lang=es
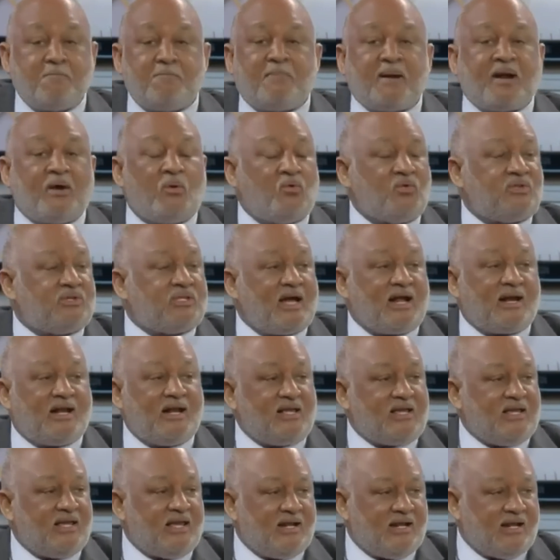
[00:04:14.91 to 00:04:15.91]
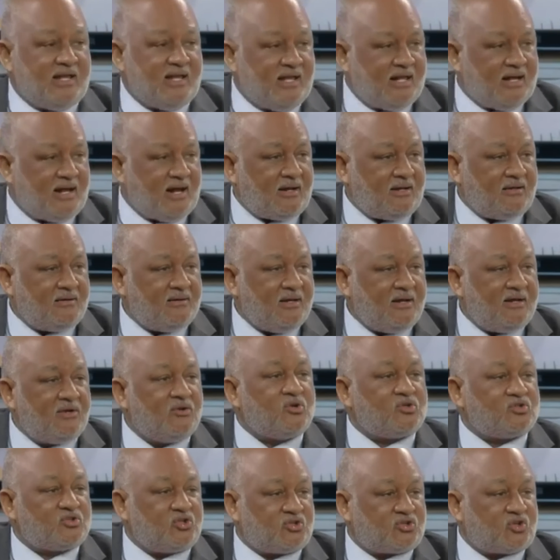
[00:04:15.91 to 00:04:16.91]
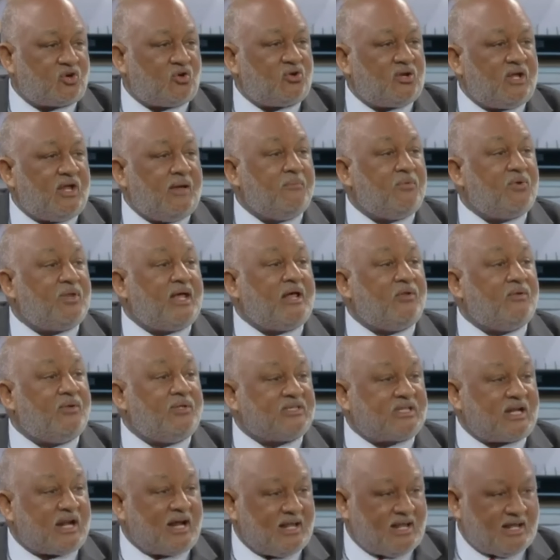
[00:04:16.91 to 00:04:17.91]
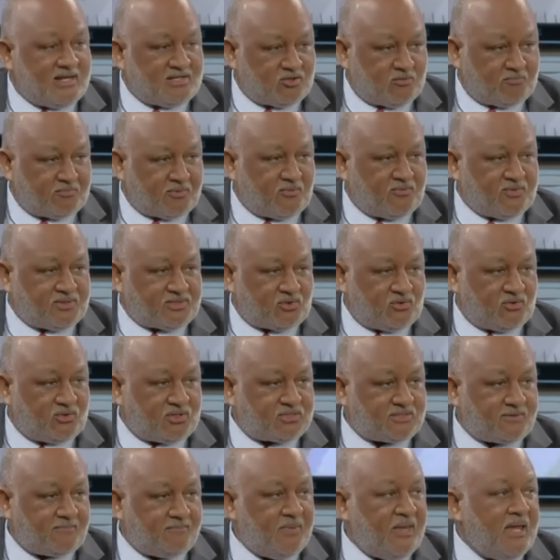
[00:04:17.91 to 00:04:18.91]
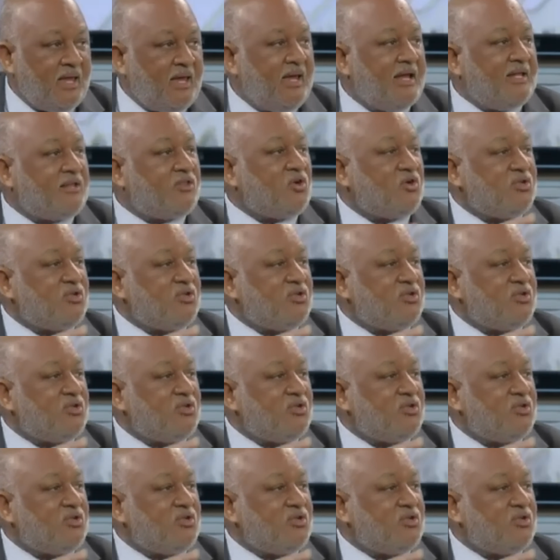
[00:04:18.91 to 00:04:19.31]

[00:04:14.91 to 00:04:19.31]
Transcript: Sin preguntarles quiénes eran, nosotros le hemos dado entrada a esos profesores.